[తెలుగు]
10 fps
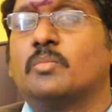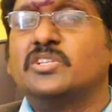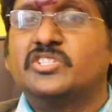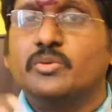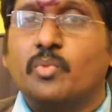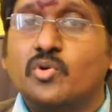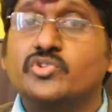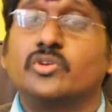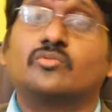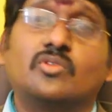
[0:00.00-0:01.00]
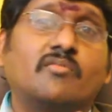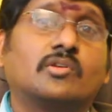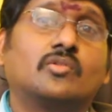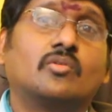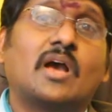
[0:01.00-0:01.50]
మంచి భవిష్యత్తు ఉన్న
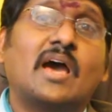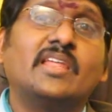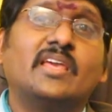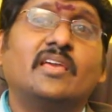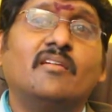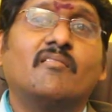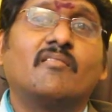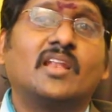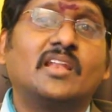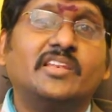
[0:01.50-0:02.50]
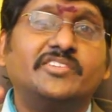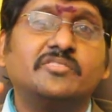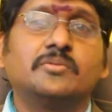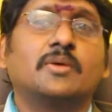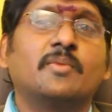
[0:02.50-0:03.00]
వ్యక్తులు కానీ వాళ్ళ
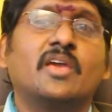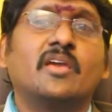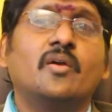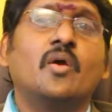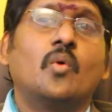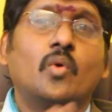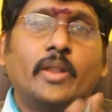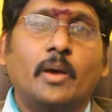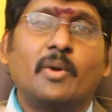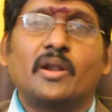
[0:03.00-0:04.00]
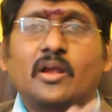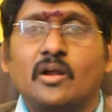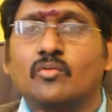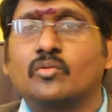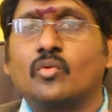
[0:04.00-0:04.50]
జీవితమే ఉల్టా
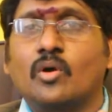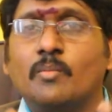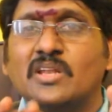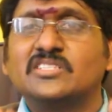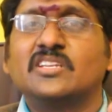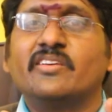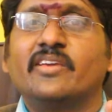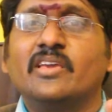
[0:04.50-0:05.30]
పల్టాగా ఉంటుంది ఒక మనిషిని